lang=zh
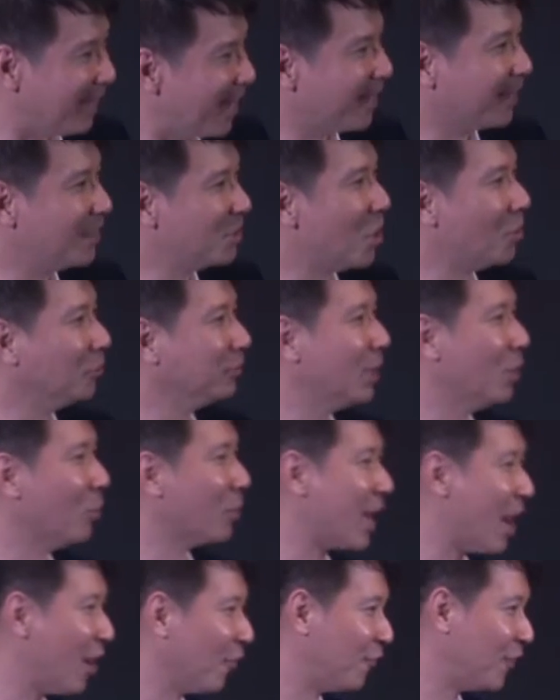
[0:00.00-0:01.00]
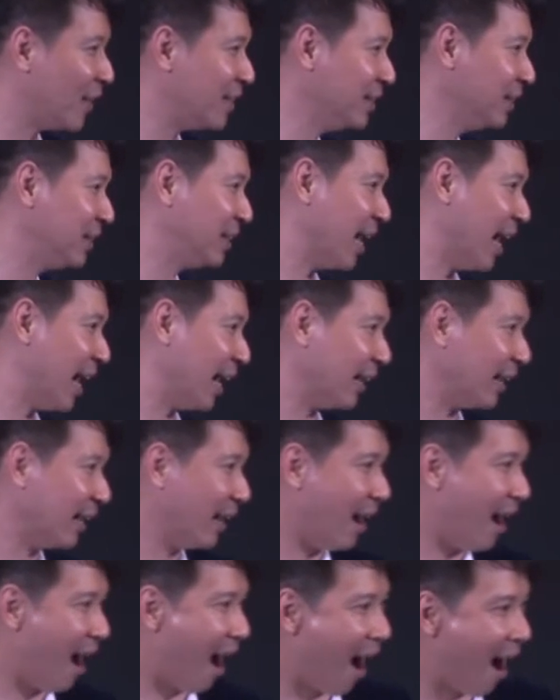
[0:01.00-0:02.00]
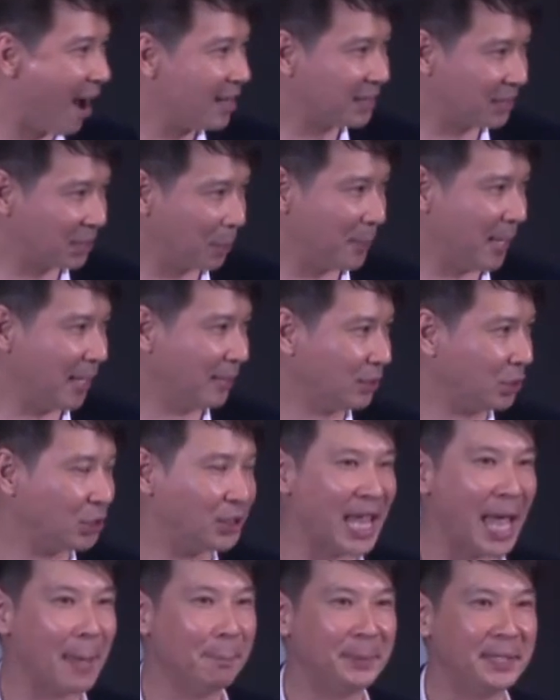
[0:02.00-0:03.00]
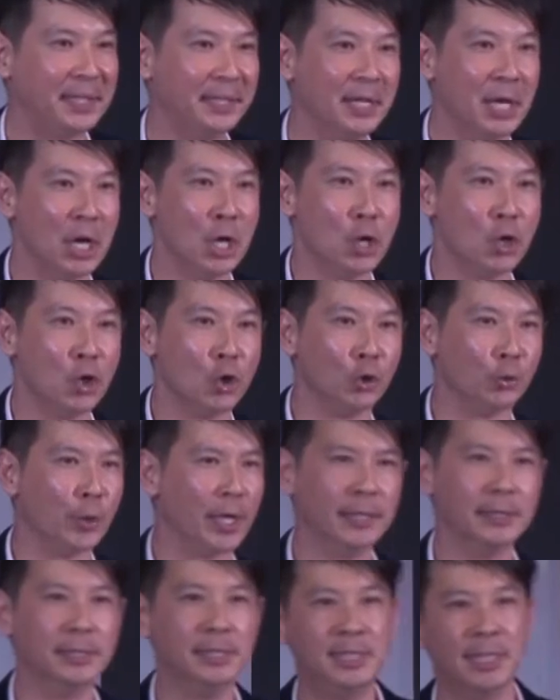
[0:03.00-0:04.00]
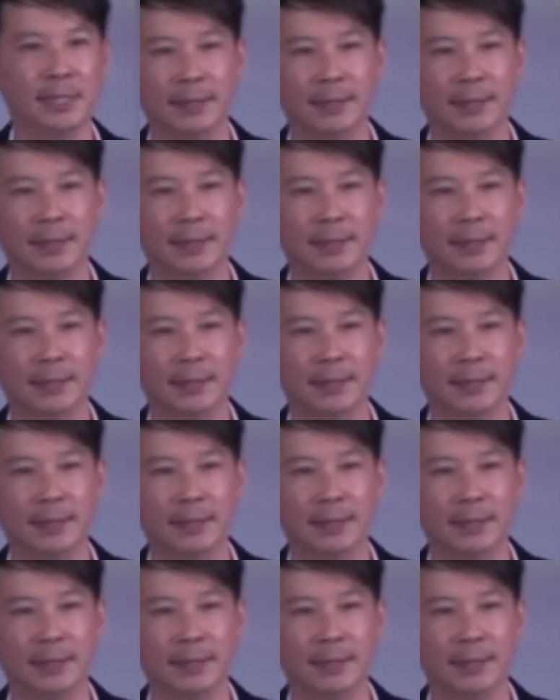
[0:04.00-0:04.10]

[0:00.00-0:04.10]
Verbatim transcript: 第二个的用意，我要分享诗篇23篇，原因